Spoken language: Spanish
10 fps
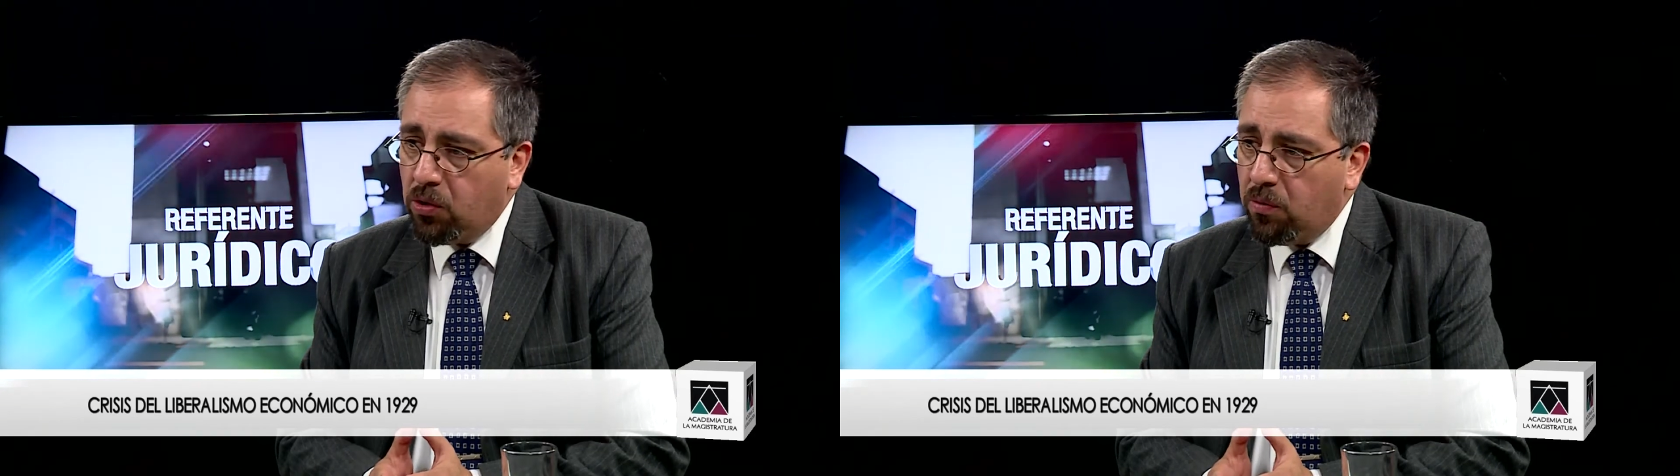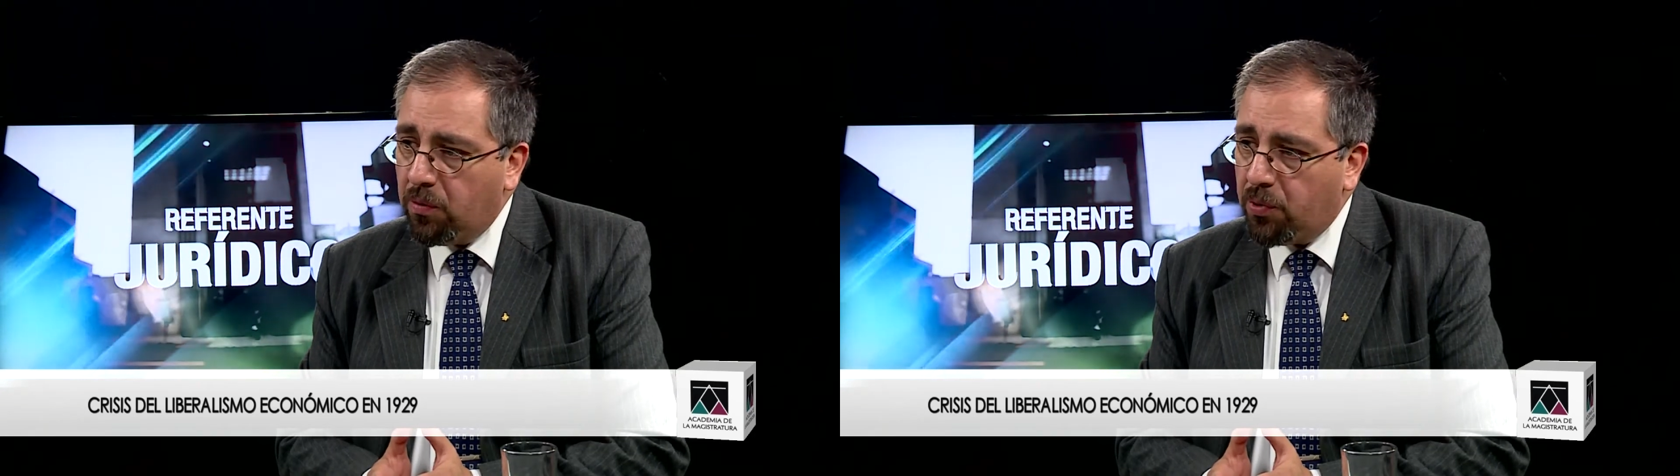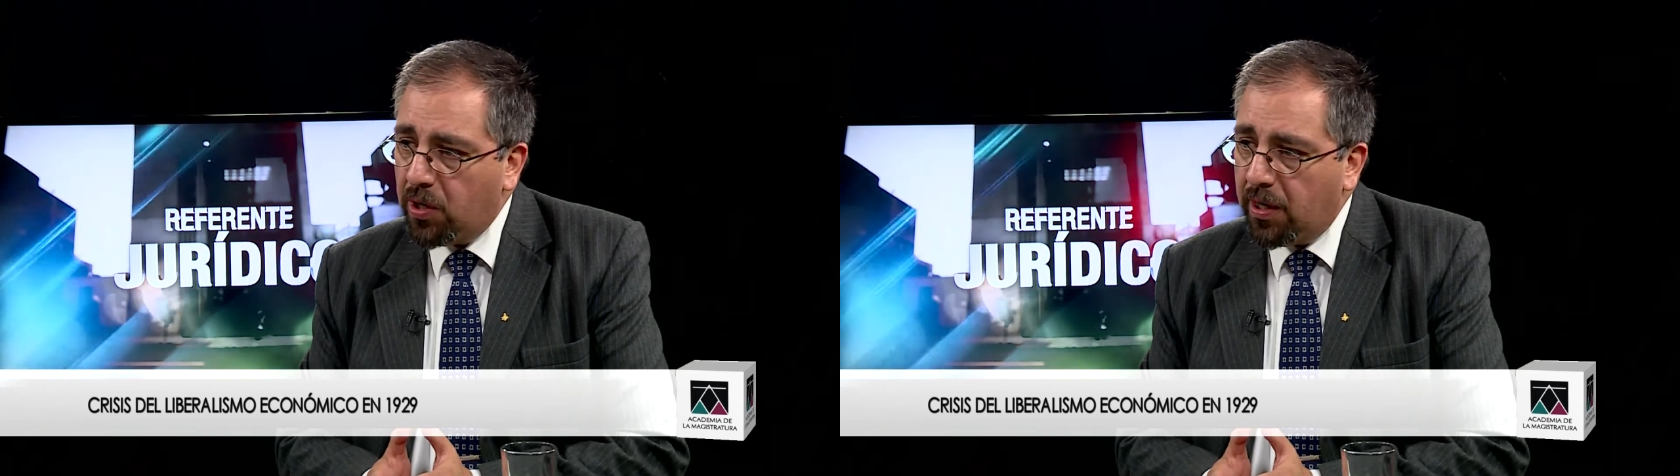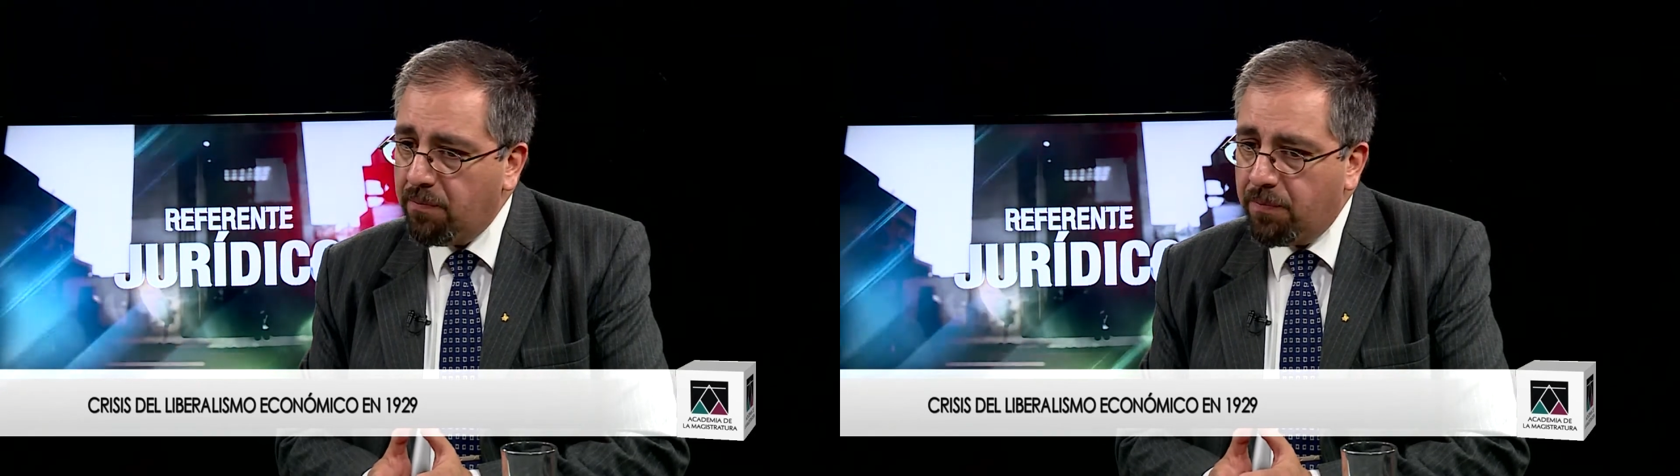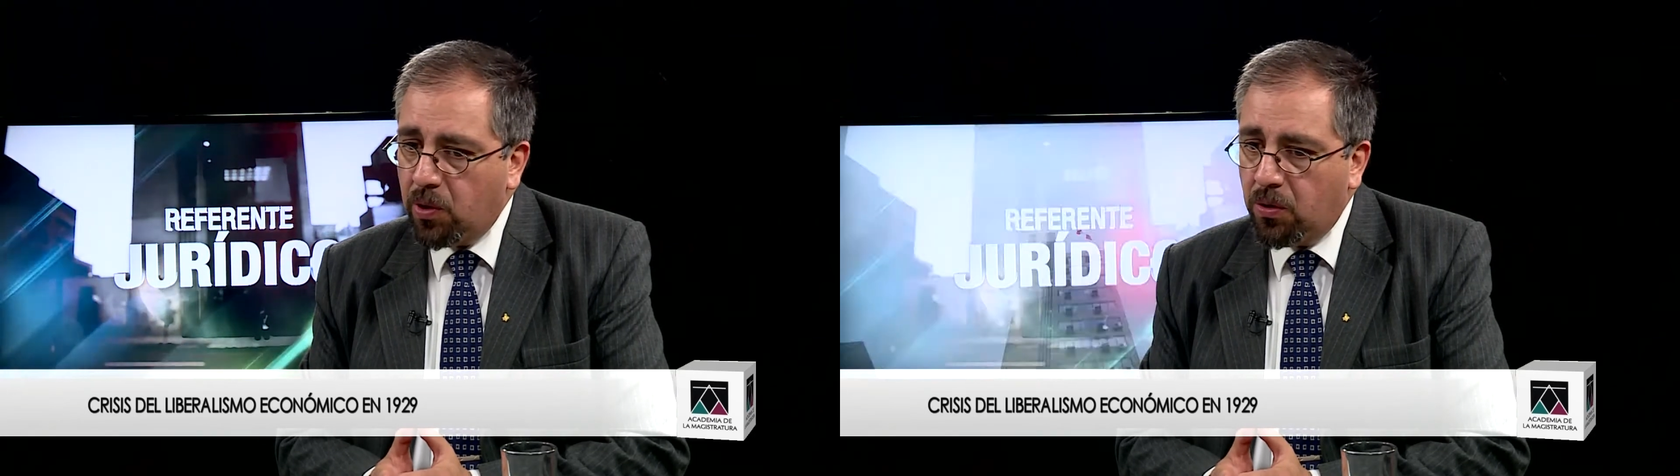como por
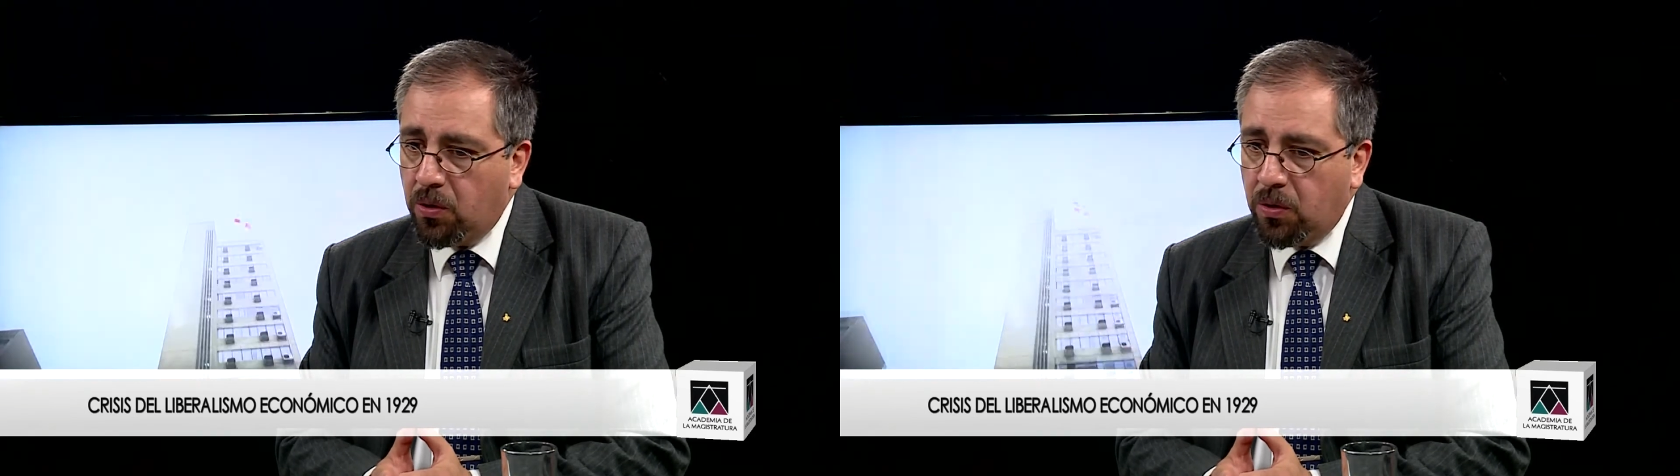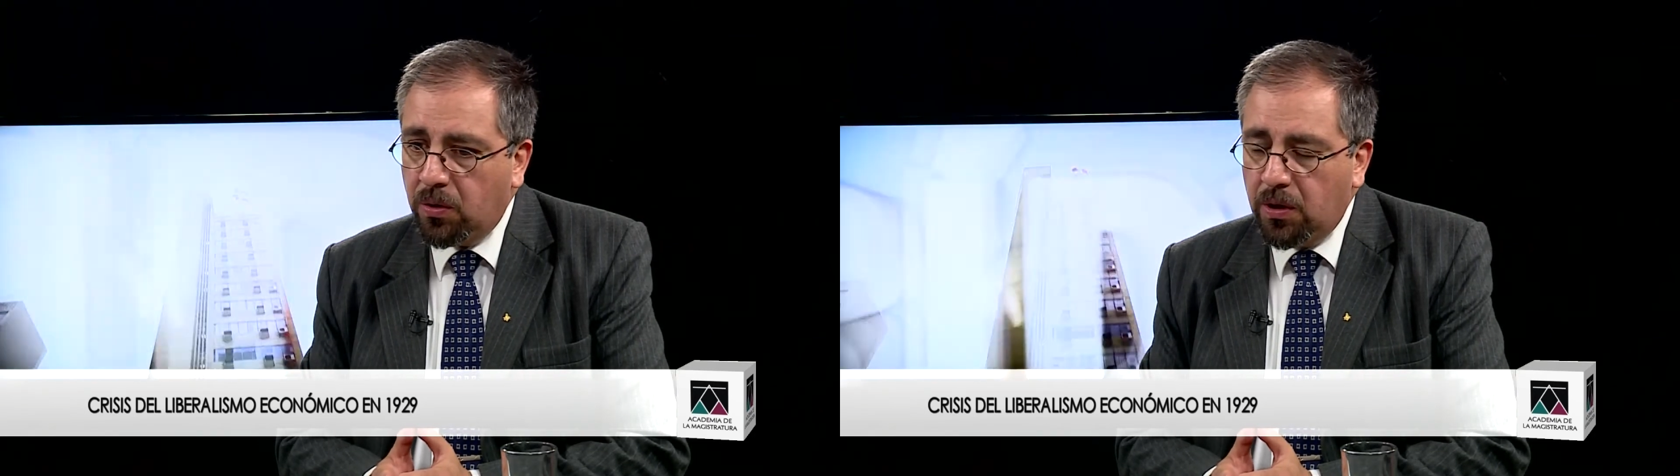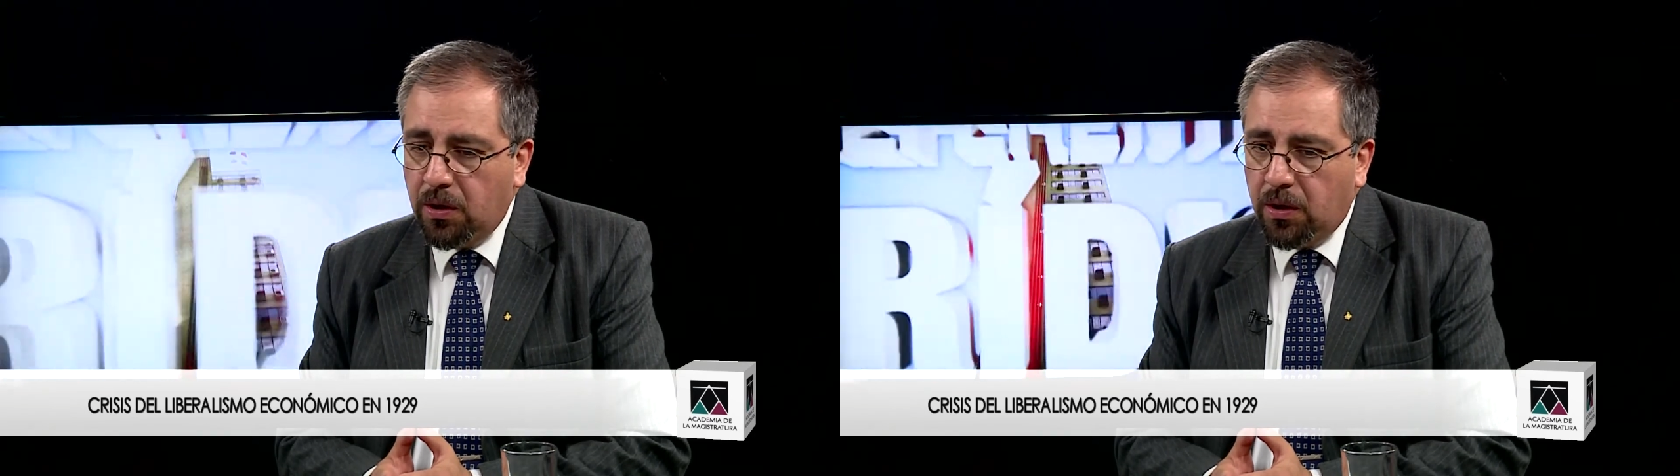ejemplo